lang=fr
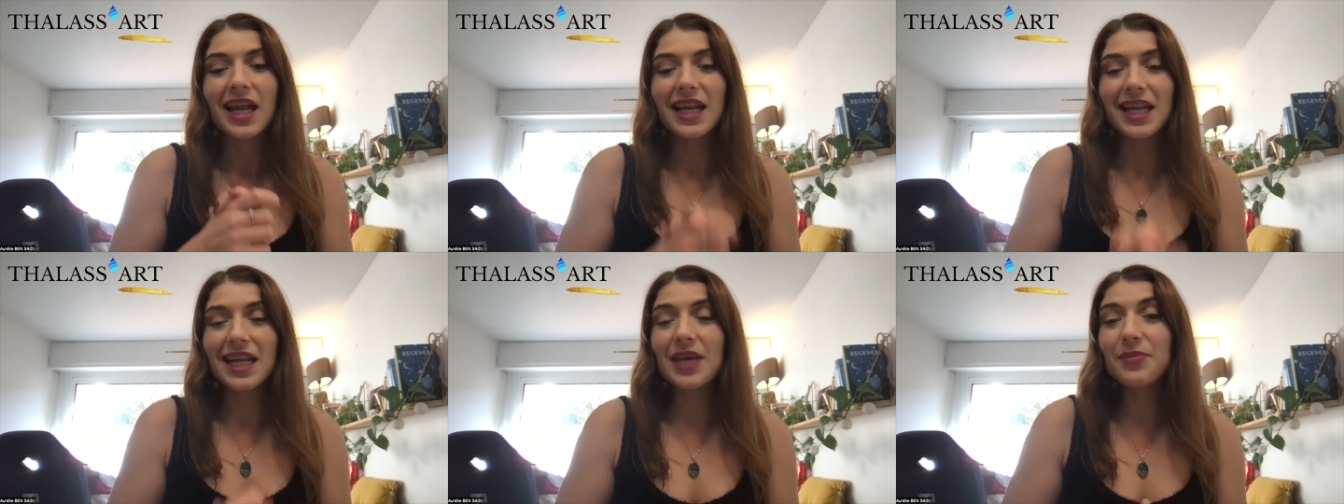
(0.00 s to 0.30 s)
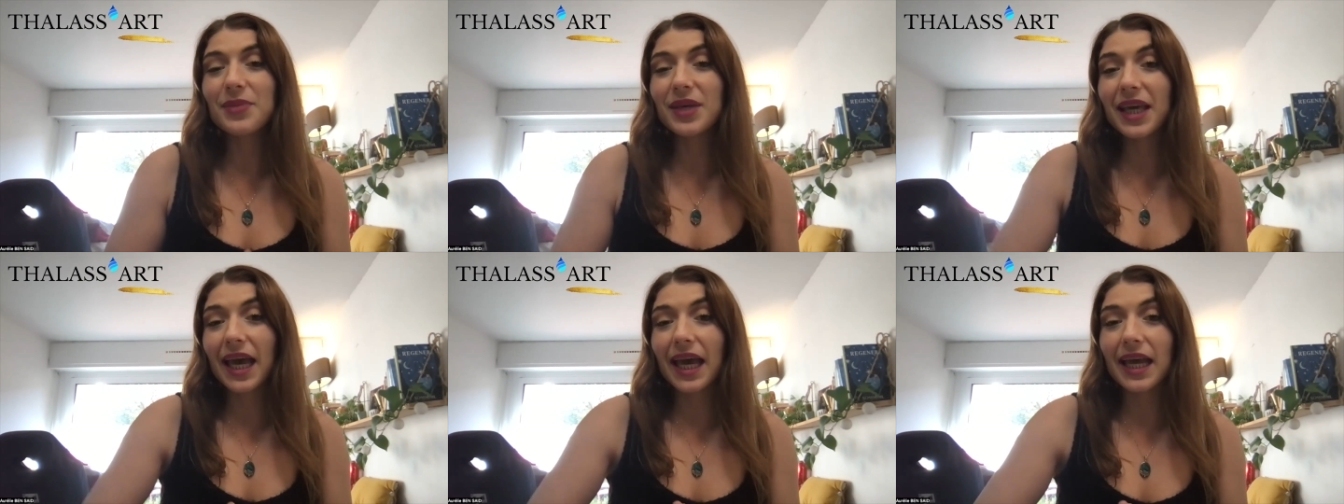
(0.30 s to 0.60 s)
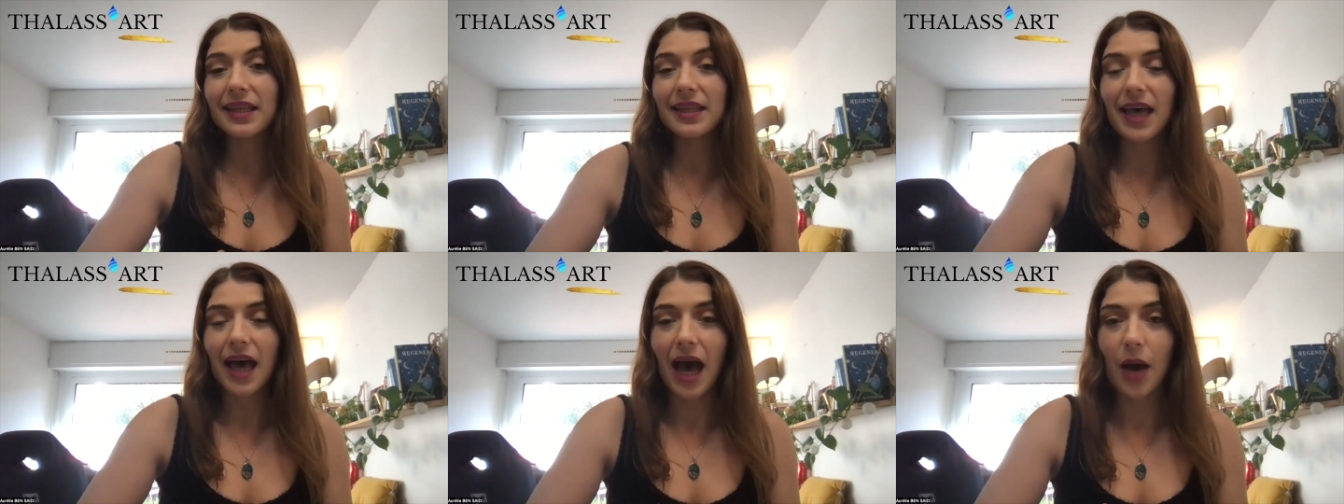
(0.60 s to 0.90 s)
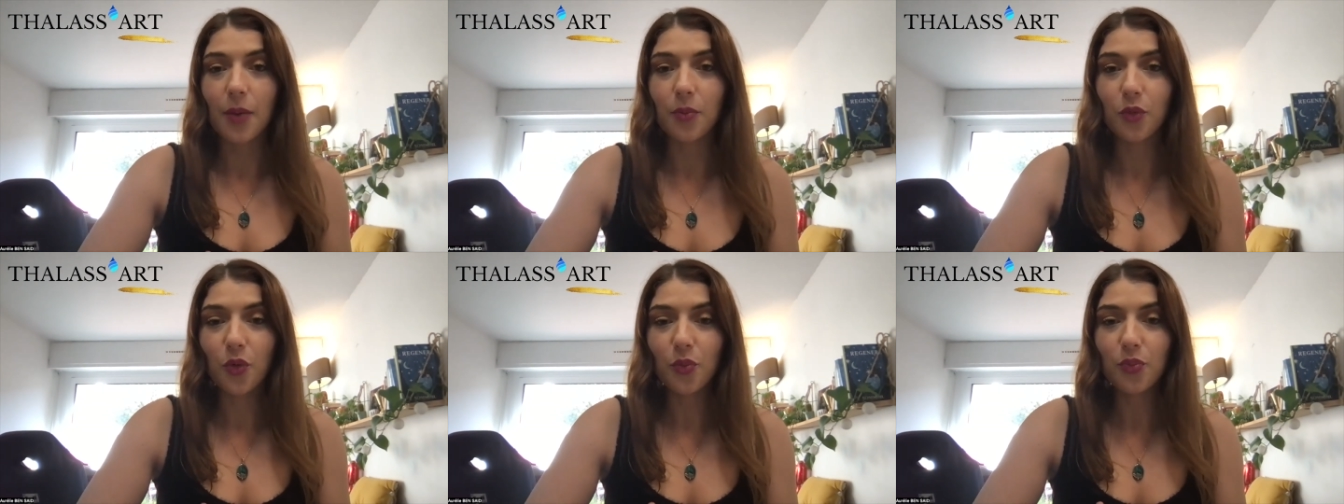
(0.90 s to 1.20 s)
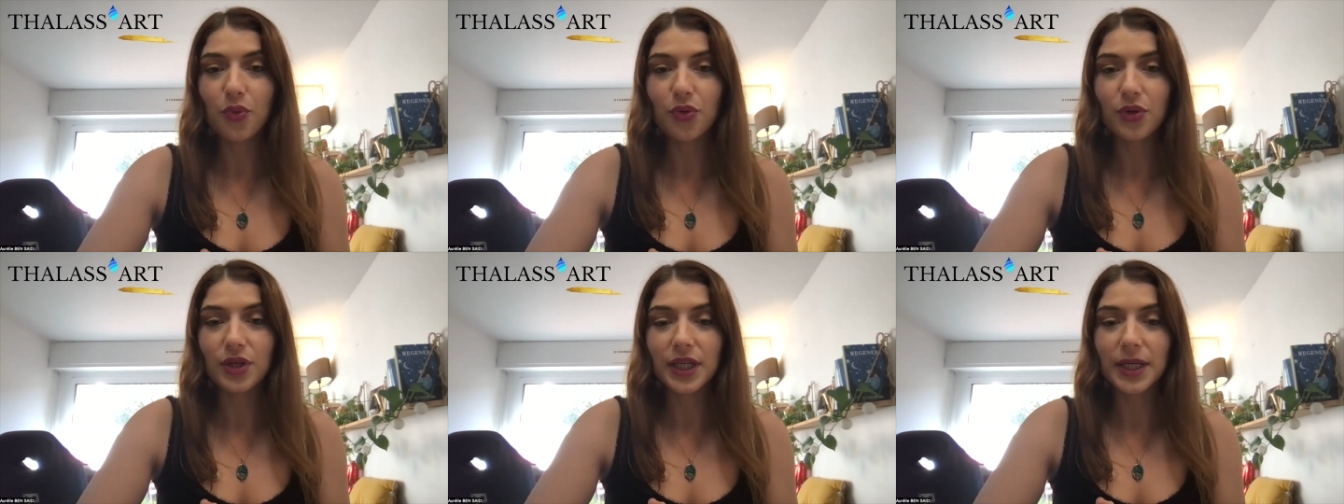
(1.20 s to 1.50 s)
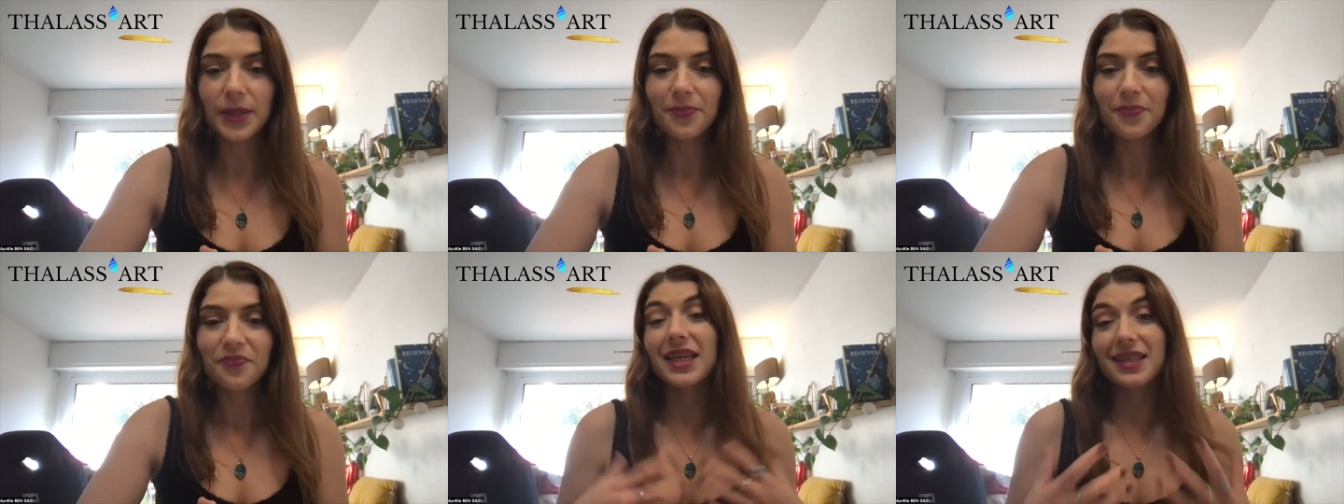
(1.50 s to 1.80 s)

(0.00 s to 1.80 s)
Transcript: les migraines à Montpellier.